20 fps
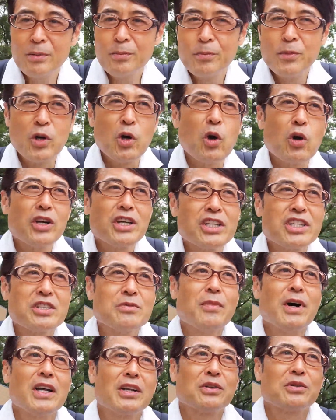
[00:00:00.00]
病気自
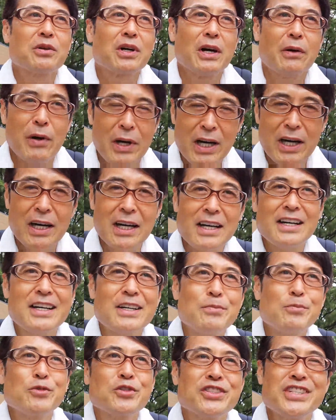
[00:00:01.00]
慢とかは
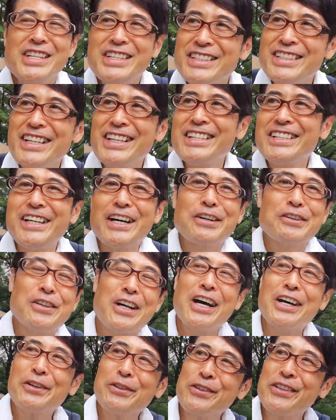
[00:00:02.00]
もう全然したく
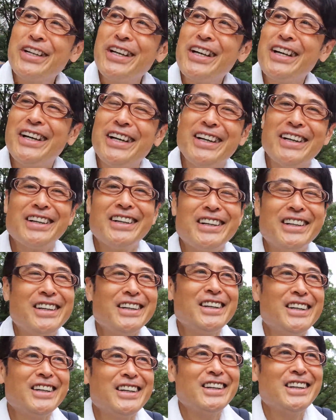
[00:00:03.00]
ないので、
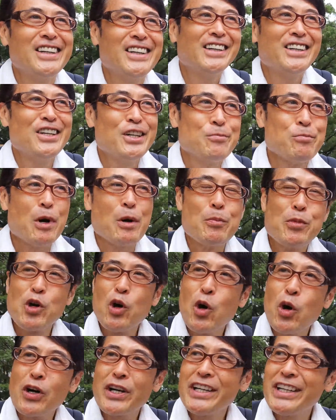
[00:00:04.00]
まあ、
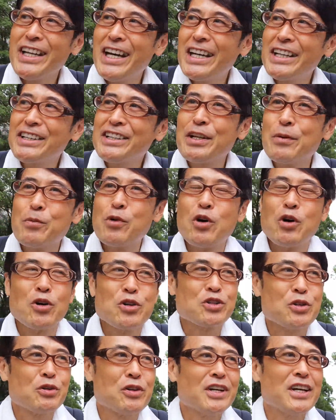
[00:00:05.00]
病気であっても
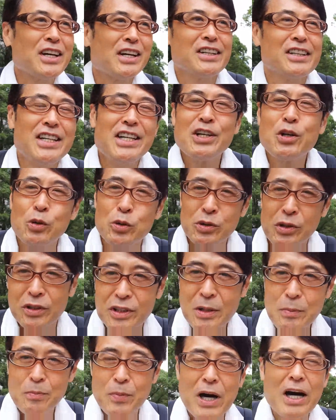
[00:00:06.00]
その中にいいことっ
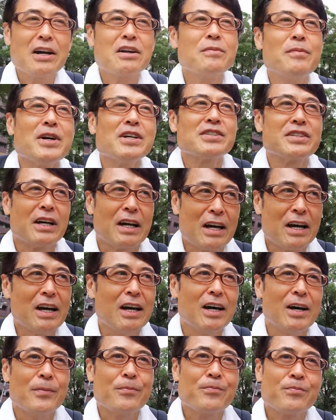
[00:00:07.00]
ていっぱいありますか
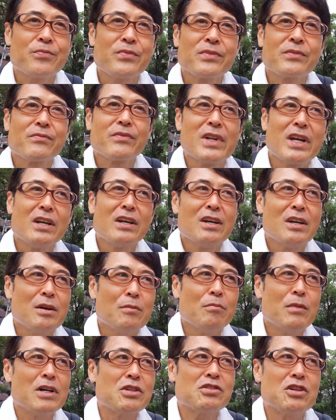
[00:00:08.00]
ら、
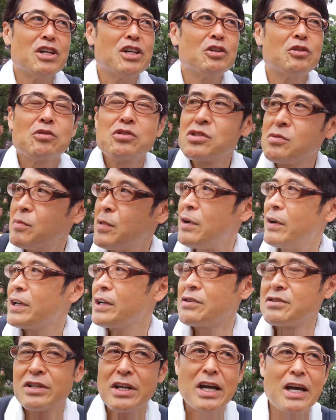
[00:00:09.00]
まず1つ目はです